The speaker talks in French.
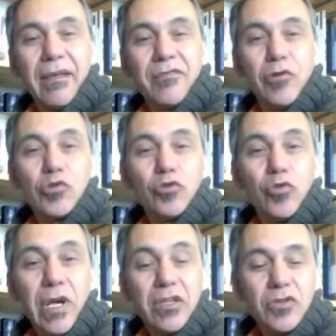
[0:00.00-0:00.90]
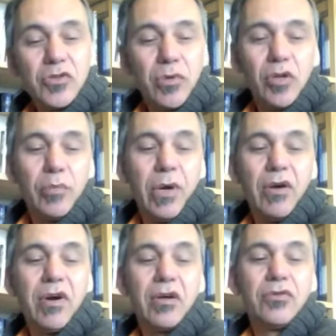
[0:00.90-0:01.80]
Faisons donc attention à ne pas
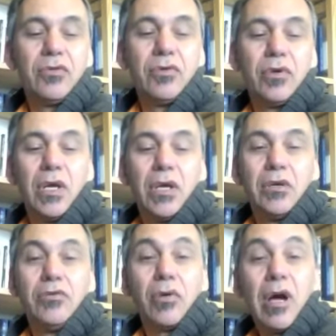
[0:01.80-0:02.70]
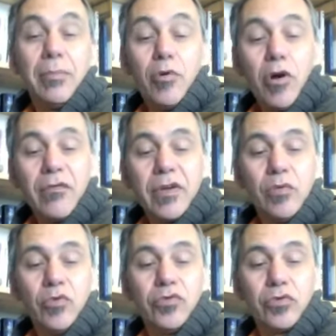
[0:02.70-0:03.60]
avoir de, rapport avec le
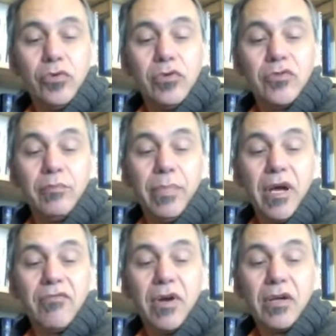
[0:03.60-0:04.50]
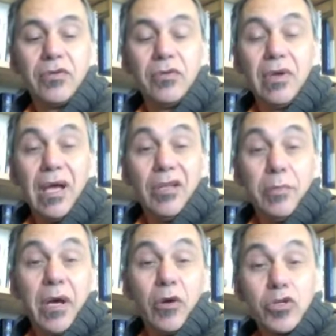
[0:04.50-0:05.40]
monde occulte, pas avoir de, à ne
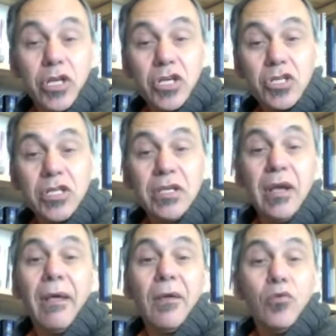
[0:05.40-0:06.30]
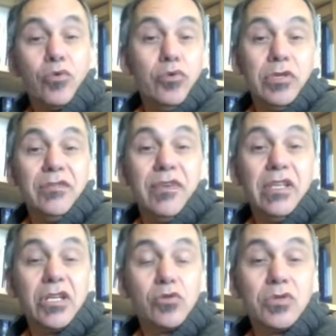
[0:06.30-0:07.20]
pas rechercher ou cultiver
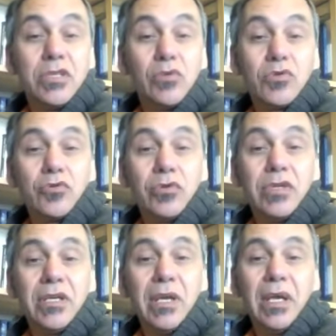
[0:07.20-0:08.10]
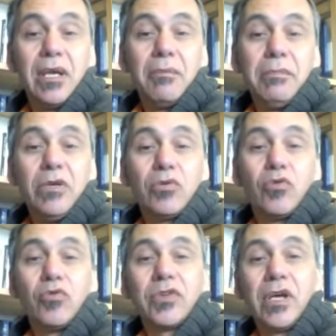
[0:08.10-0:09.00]
des choses qui nous sont données, mais au
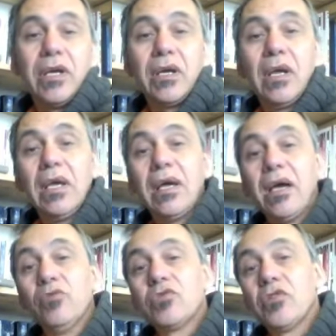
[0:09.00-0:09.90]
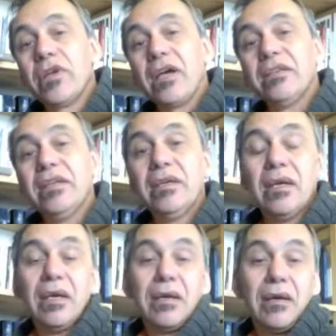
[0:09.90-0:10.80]
contraire à nous en garder
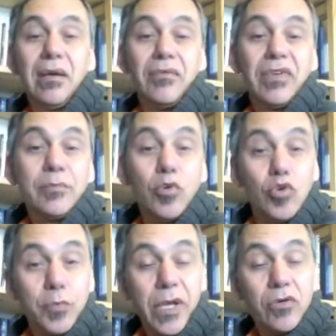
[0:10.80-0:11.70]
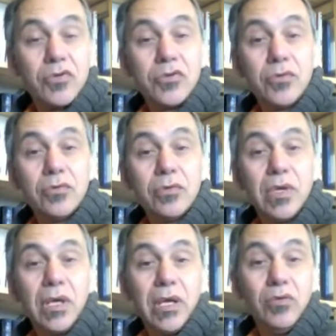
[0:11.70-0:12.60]
avec beaucoup de précaution
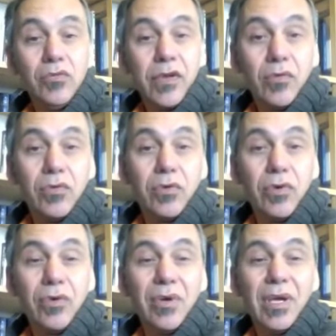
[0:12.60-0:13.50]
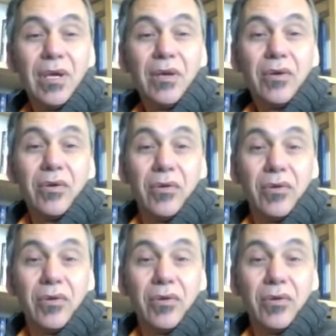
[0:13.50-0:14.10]
et nous verrons que euh,